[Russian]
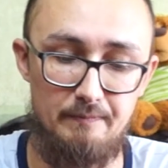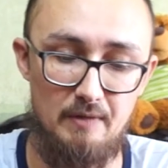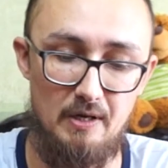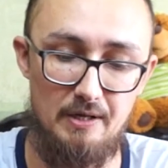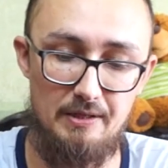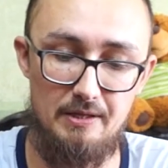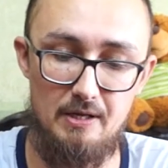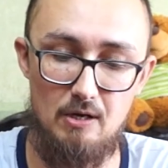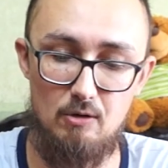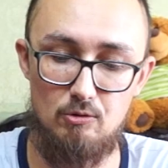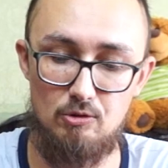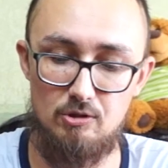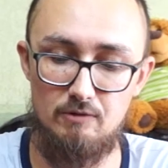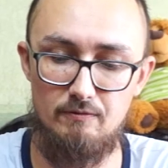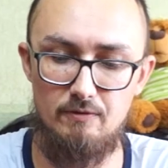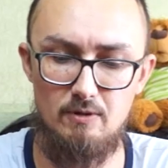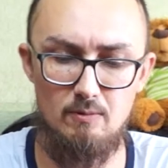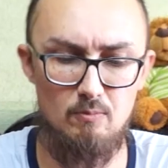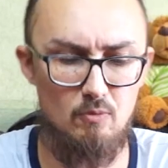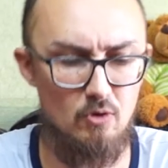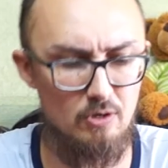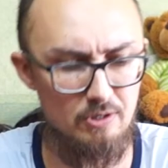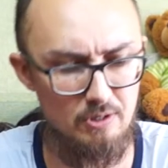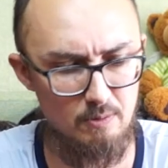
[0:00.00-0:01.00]
Одна уже в
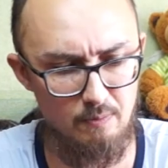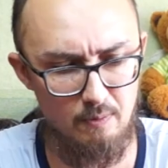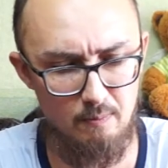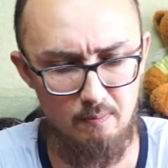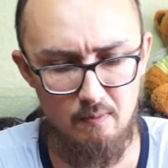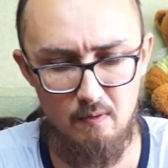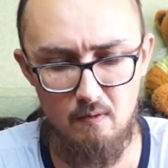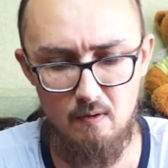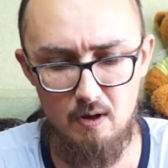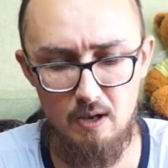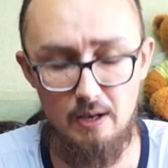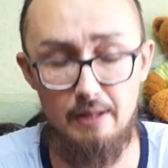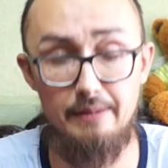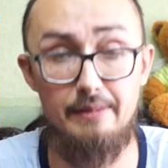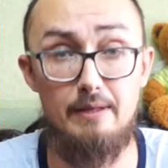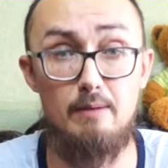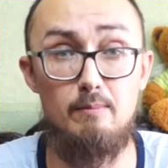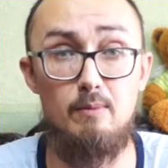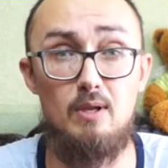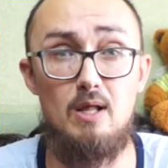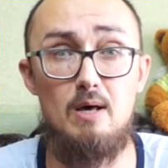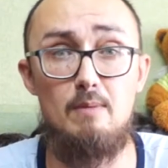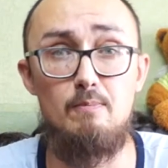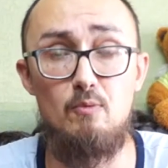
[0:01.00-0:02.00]
ремонте побывала,
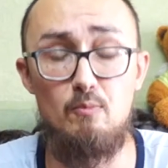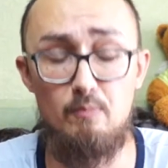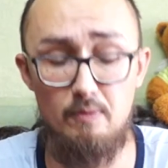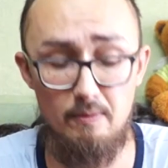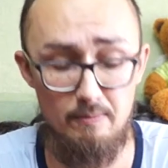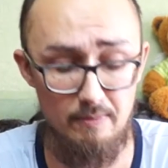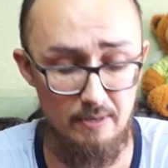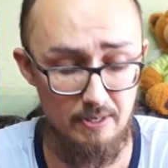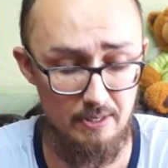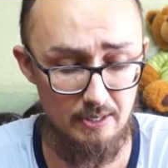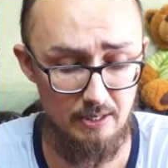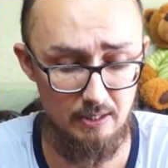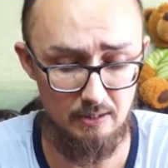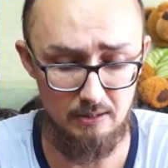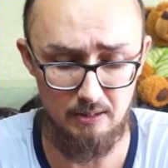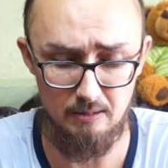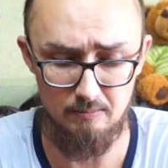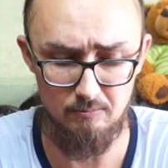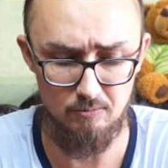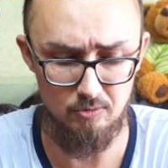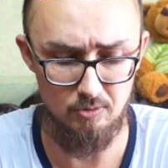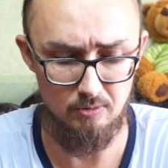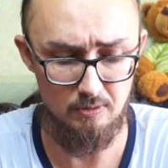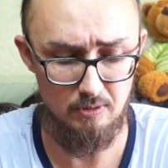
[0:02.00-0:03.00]
там лампу поменял,
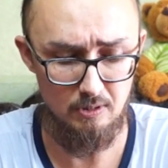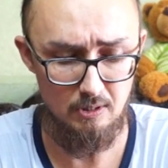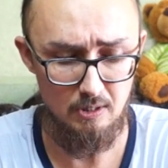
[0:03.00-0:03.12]
там